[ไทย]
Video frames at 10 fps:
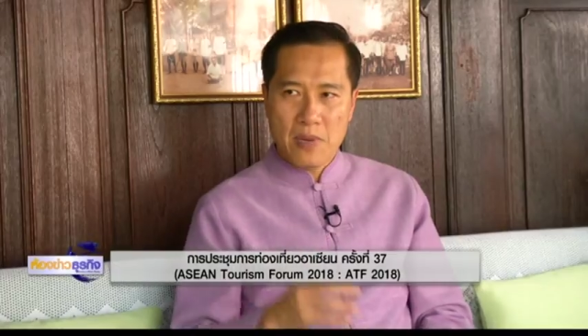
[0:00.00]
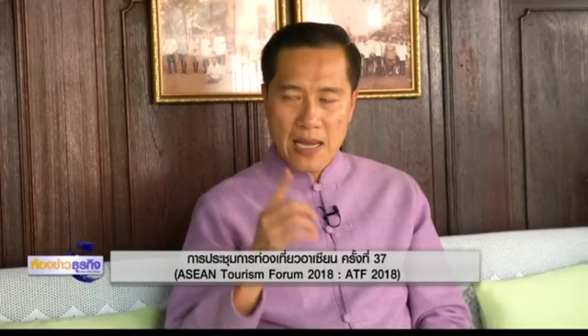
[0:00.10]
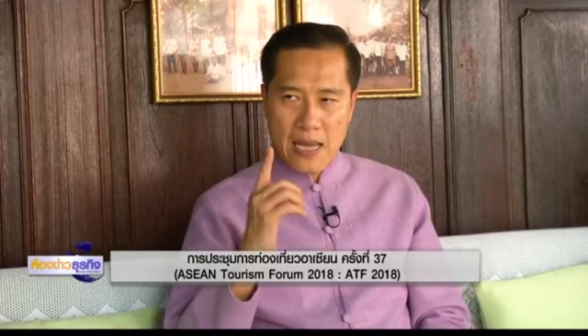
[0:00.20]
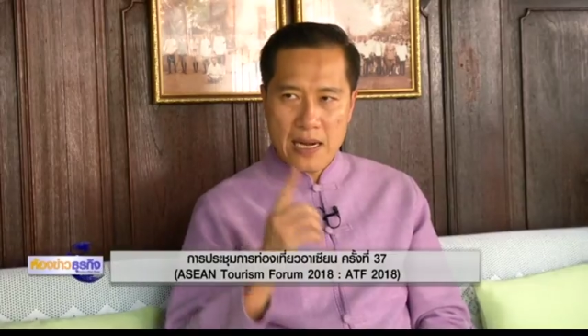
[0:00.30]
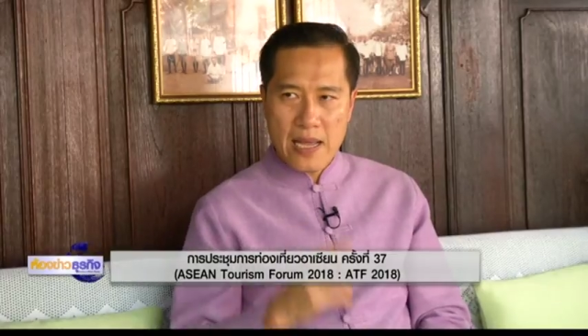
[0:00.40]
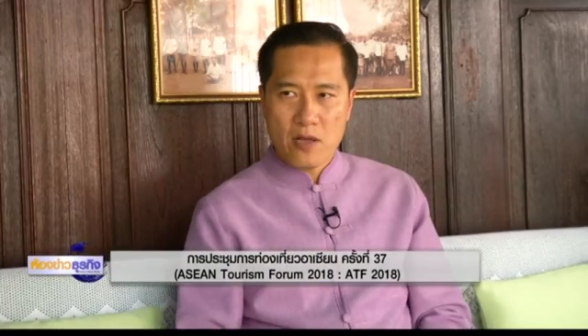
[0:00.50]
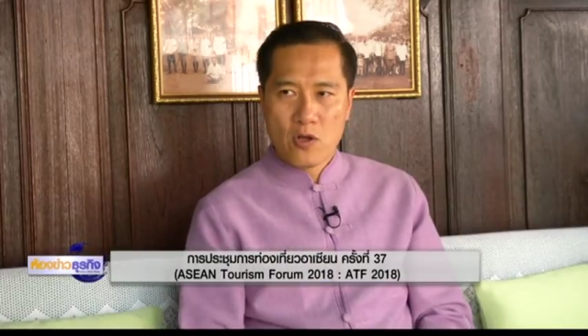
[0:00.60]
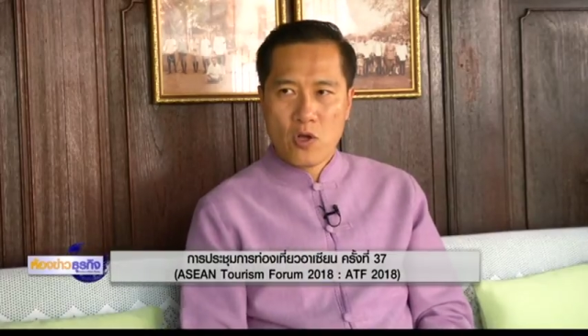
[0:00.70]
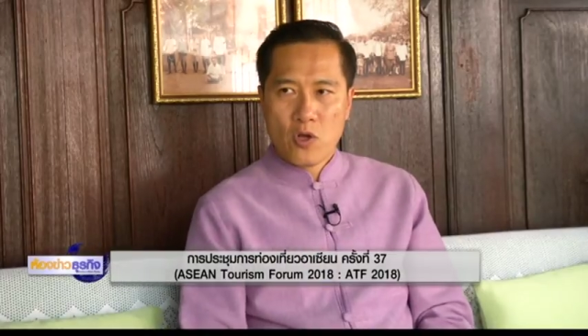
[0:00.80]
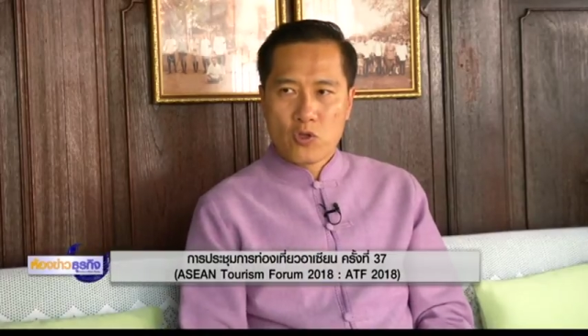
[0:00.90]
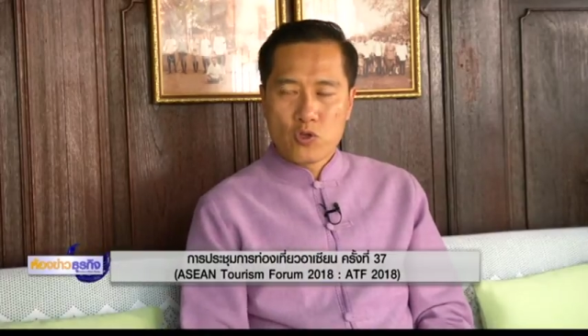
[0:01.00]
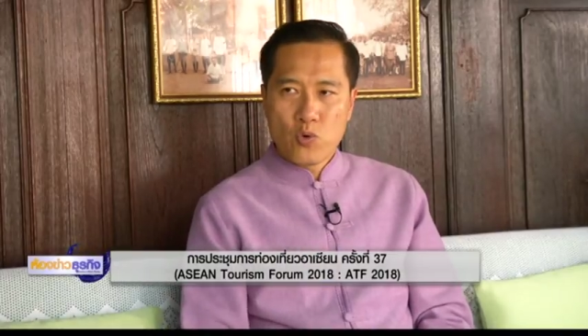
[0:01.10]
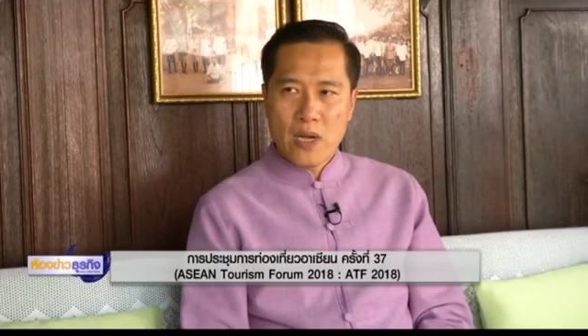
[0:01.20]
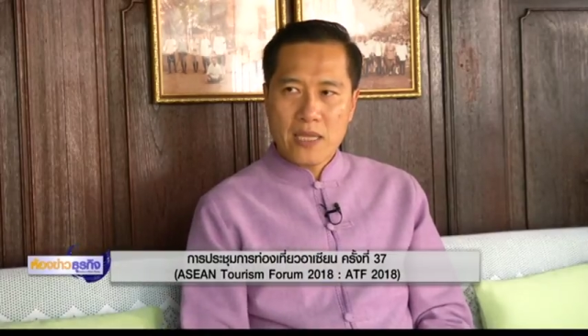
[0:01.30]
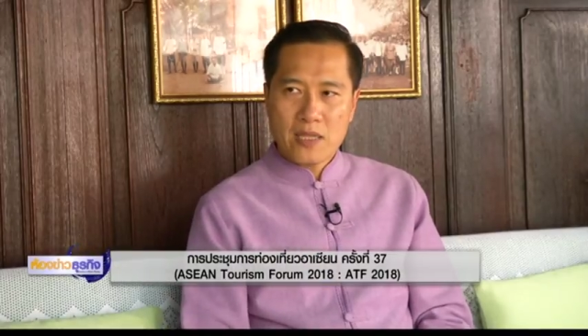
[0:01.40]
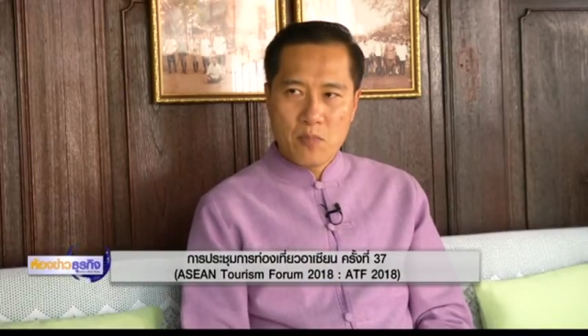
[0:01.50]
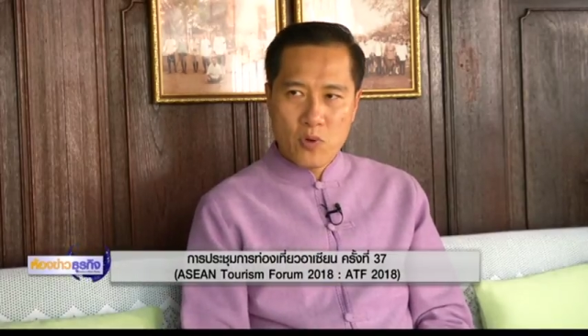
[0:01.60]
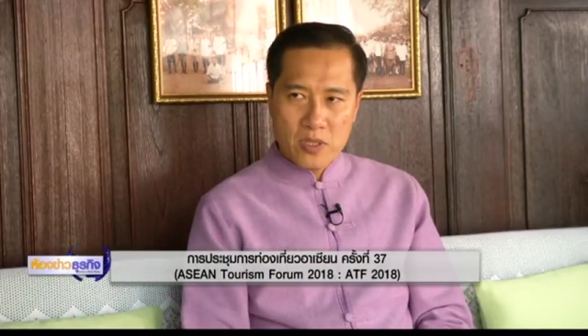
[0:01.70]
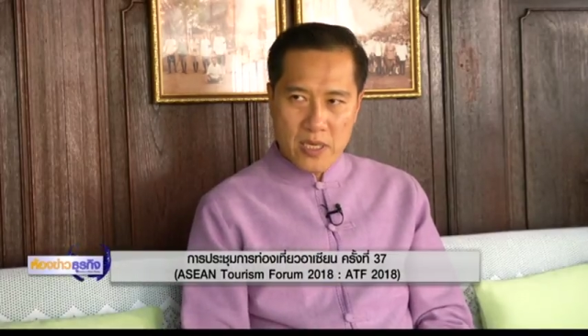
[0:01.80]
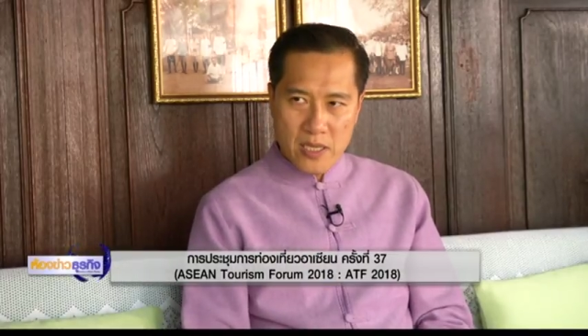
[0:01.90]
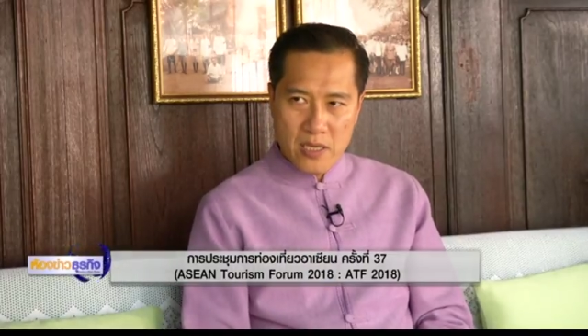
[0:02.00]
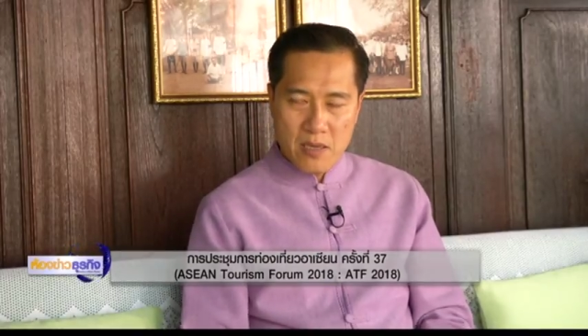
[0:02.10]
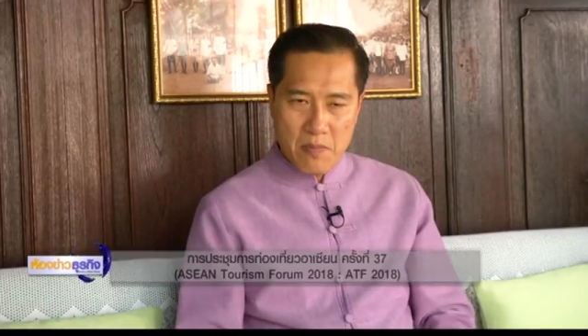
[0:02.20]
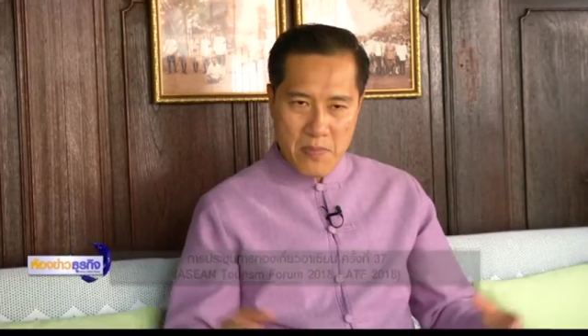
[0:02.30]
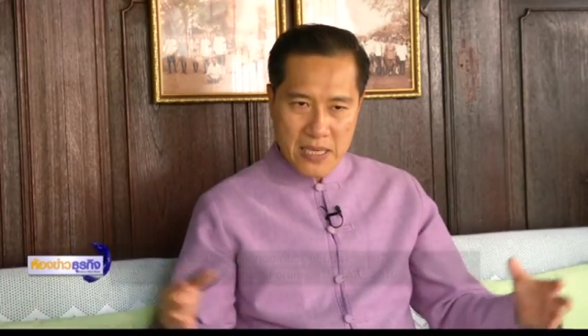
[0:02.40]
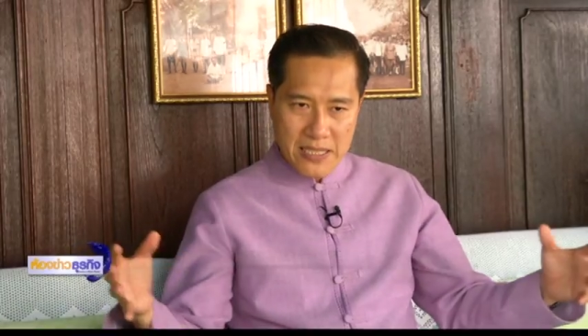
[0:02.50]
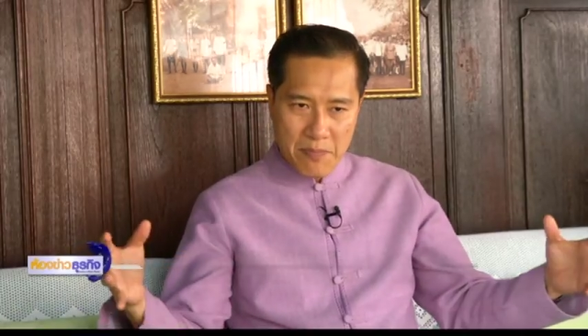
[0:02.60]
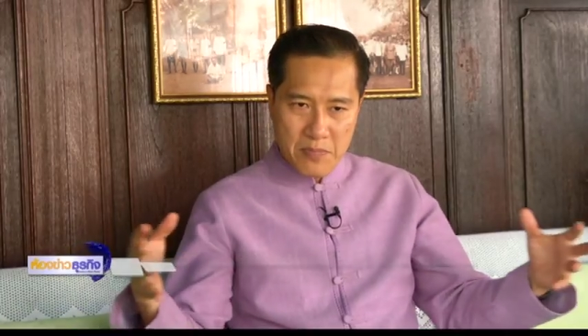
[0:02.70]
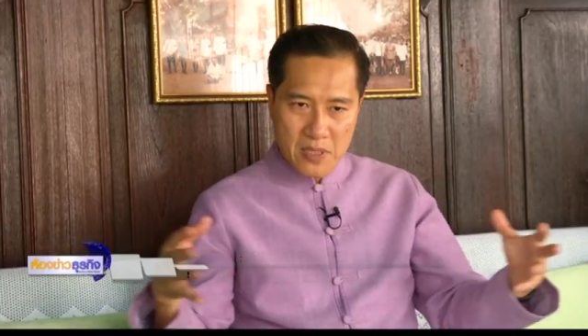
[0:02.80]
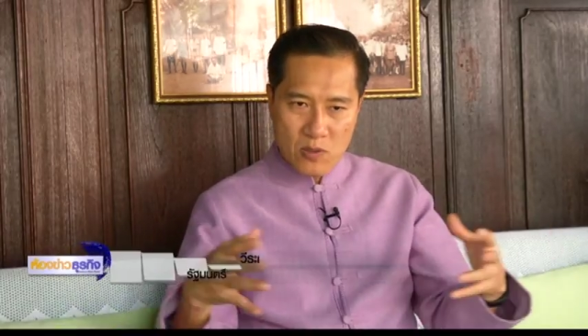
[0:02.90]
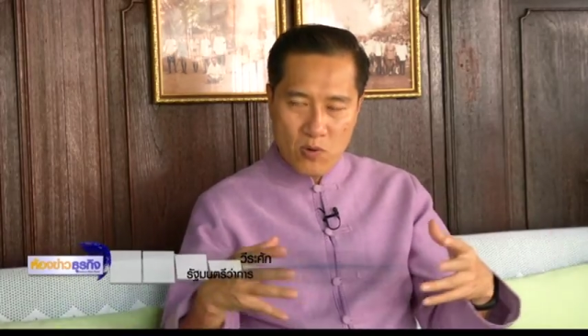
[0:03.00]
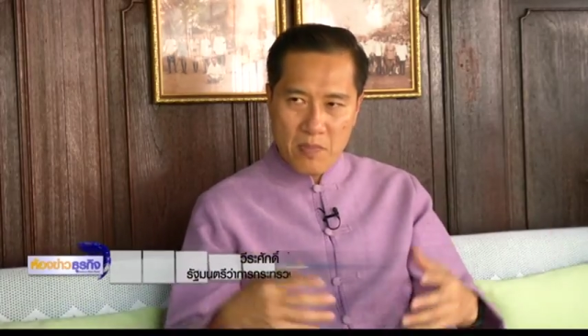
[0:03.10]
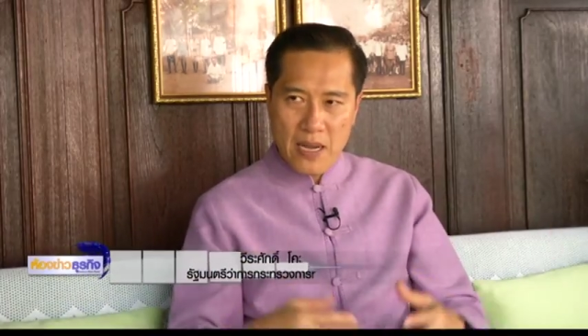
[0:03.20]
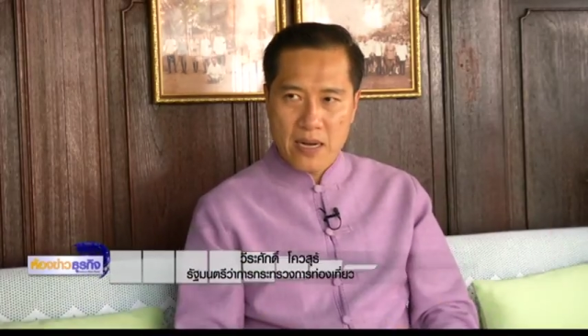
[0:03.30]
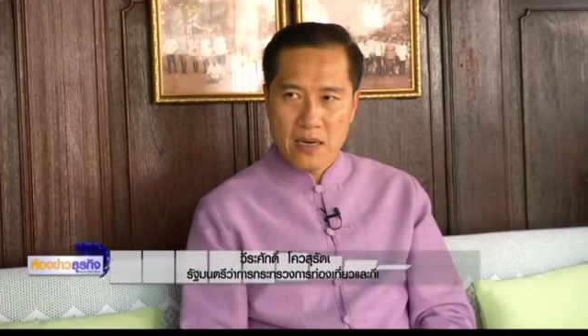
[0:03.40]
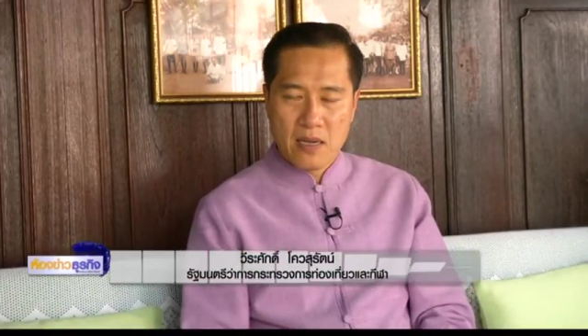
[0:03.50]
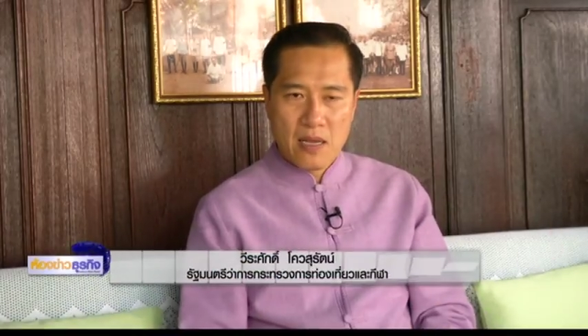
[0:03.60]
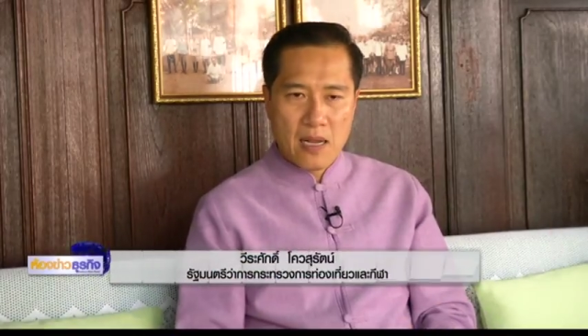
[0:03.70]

ประการแรกตัวรัฐมนตรีมาจับมือร่วมกัน